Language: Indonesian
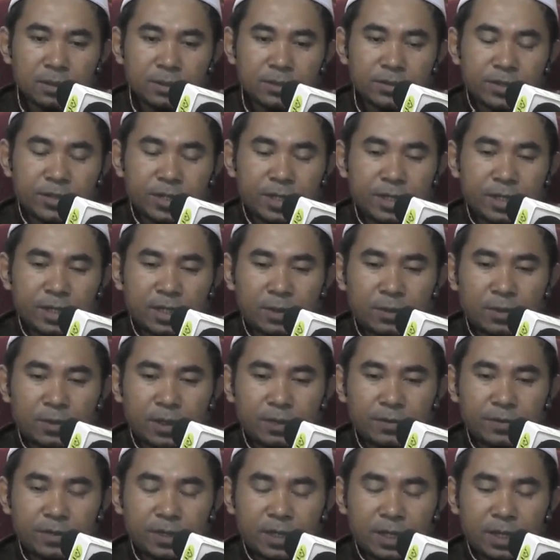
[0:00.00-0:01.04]
Syekh
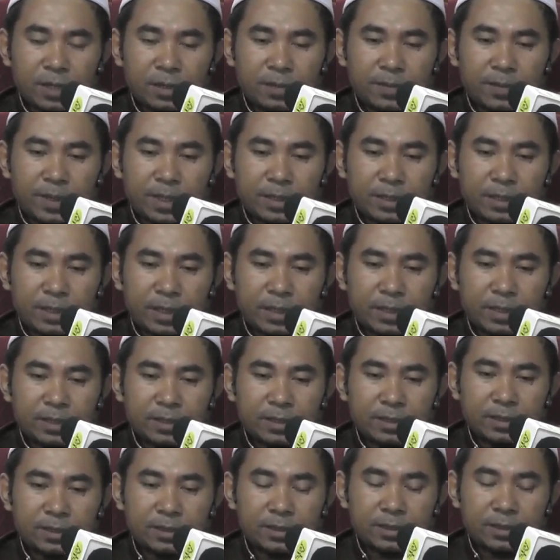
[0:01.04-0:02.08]
Nawawi
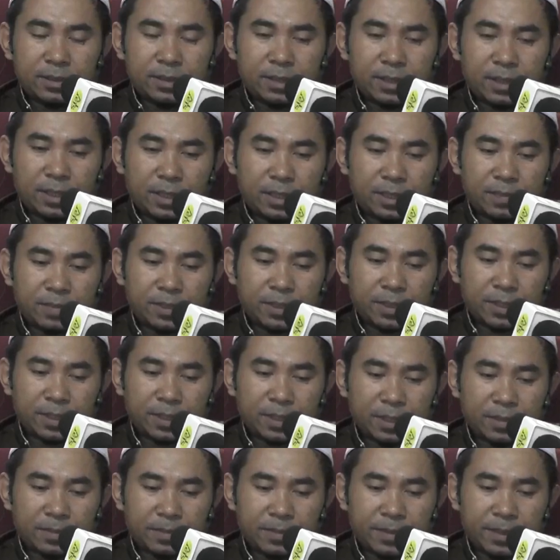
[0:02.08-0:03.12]
Al-Bantani di dalam
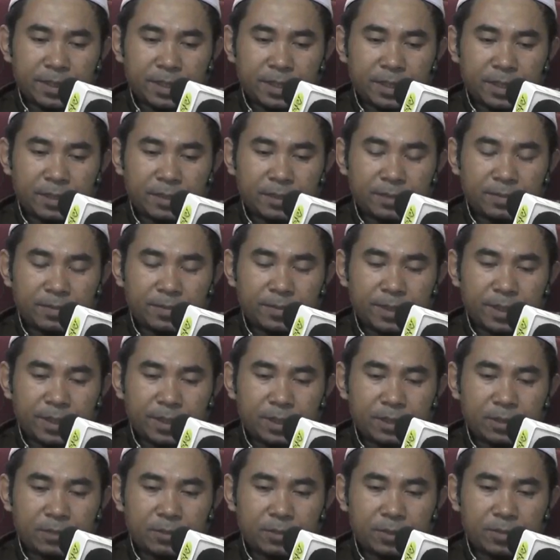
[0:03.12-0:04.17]
kitabnya
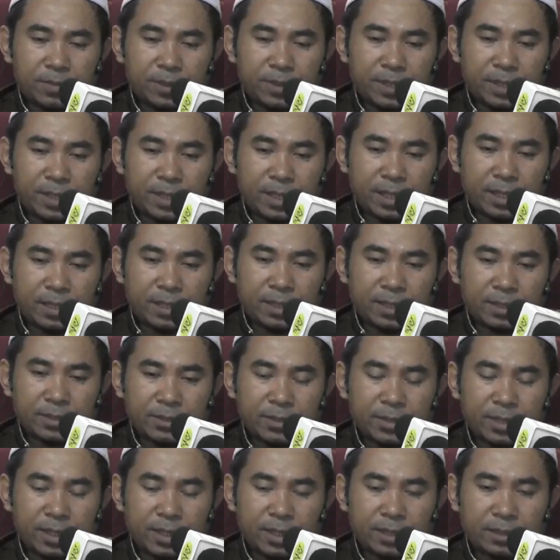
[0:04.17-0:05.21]
beliau memberikan
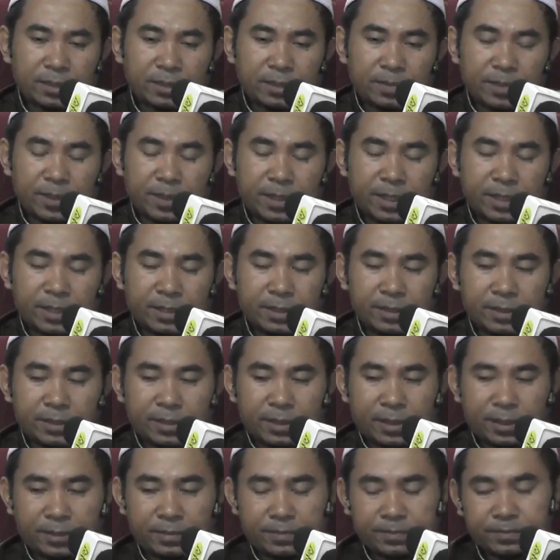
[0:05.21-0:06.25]
nasihat kepada
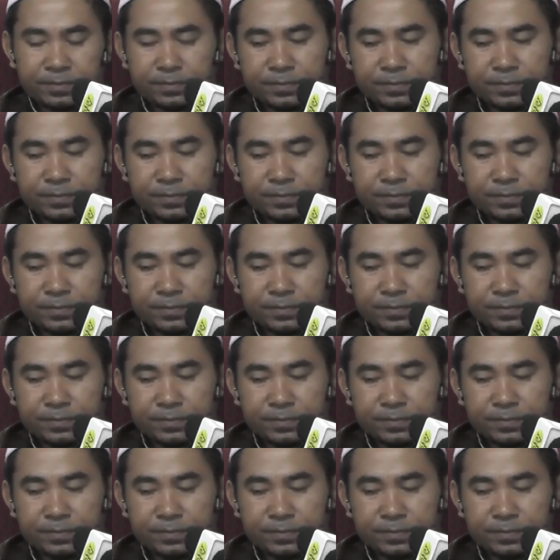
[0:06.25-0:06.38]
kita.